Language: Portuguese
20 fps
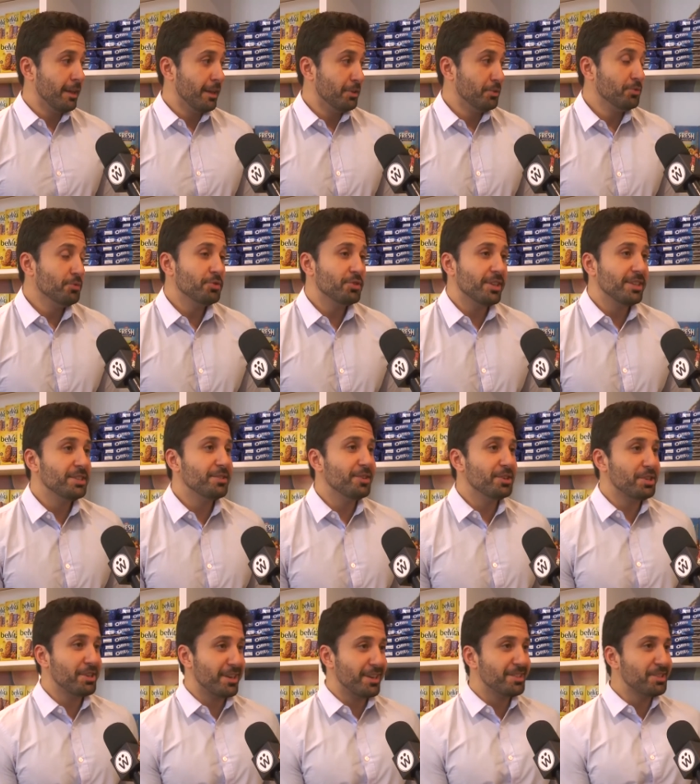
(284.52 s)
Não sei se vai
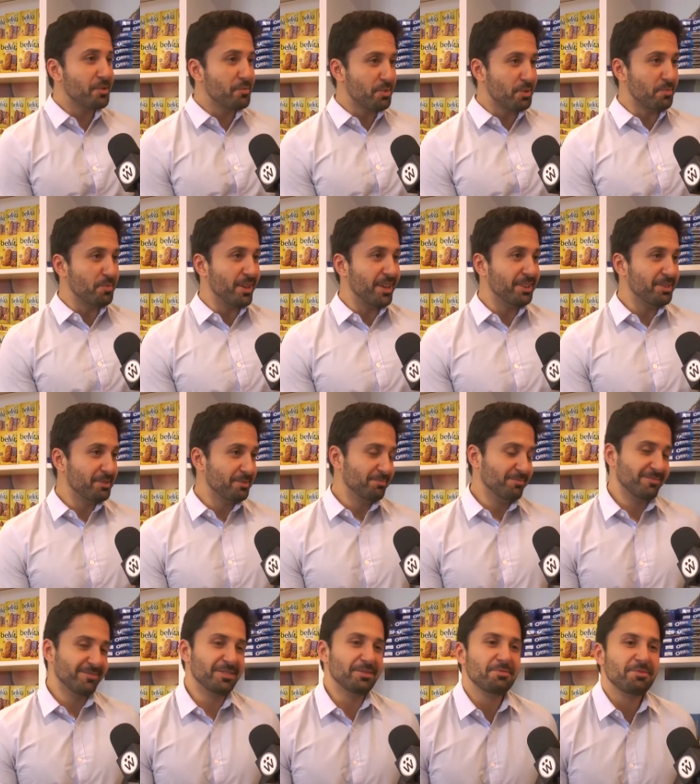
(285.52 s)
chegar a ser o primeiro,
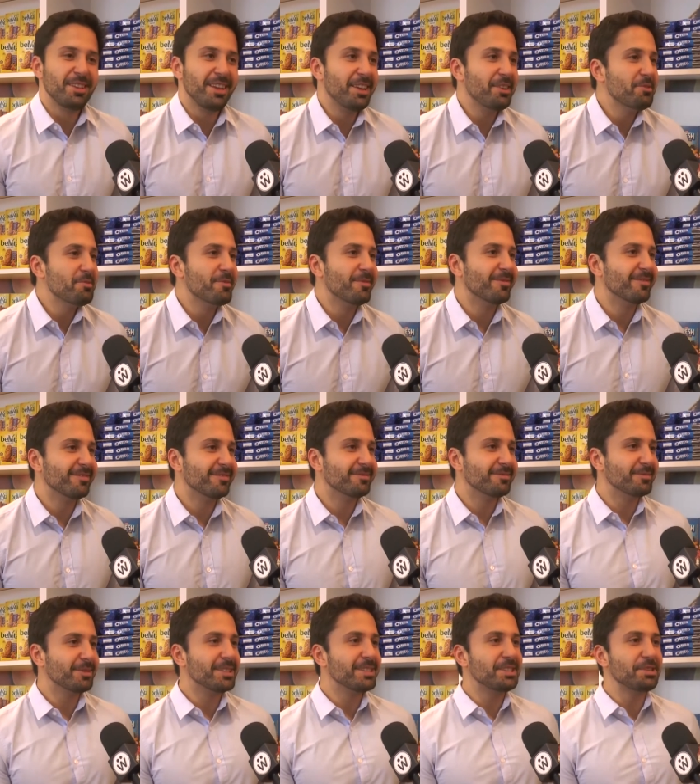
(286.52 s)
não tenho um,
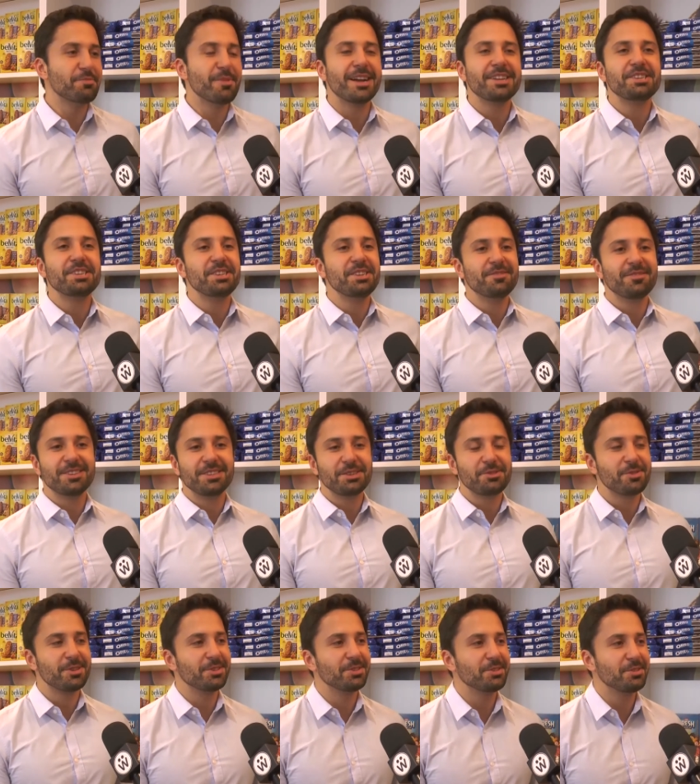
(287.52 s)
uma estimativa de
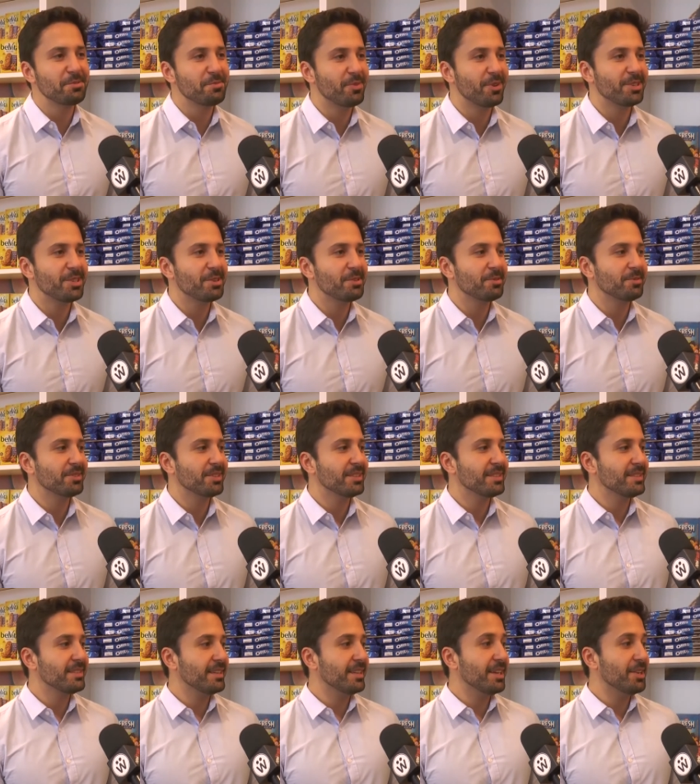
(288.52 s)
quando isso pode
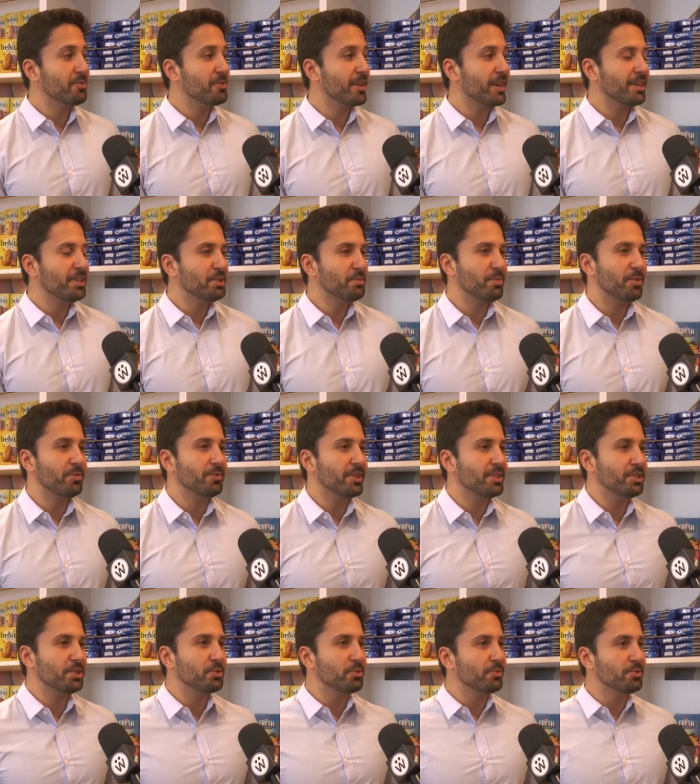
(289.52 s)
acontecer. O grande ponto é a
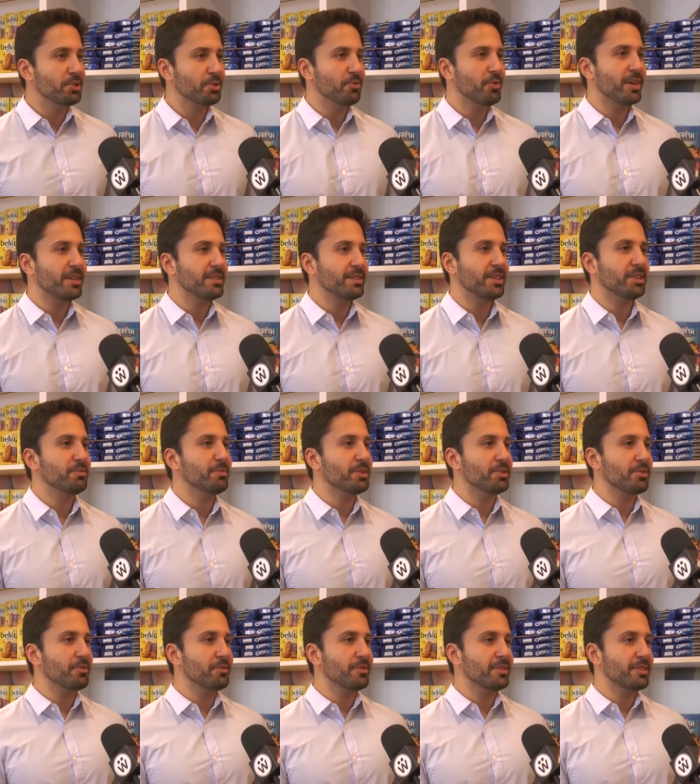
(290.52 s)
gente continuar sendo uma
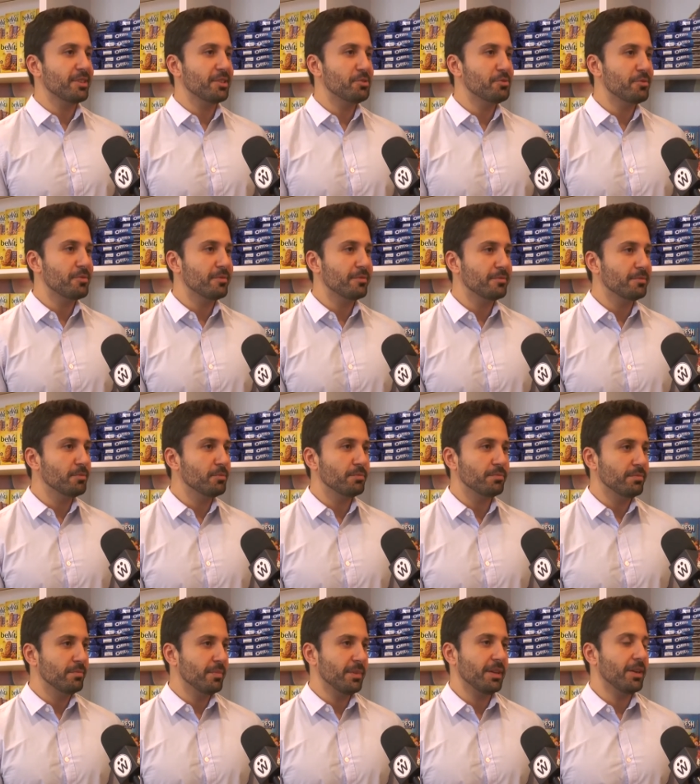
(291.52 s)
solução
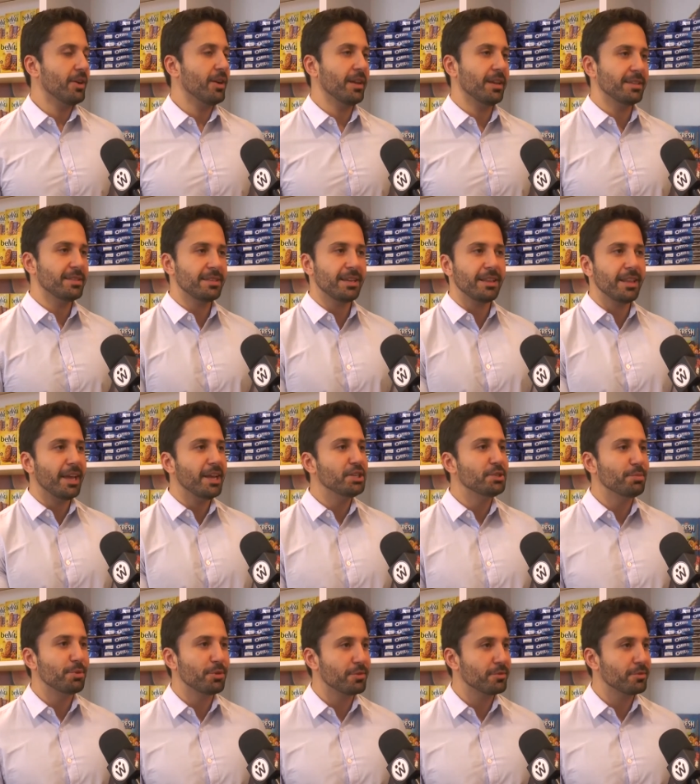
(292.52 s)
ah, excelente para o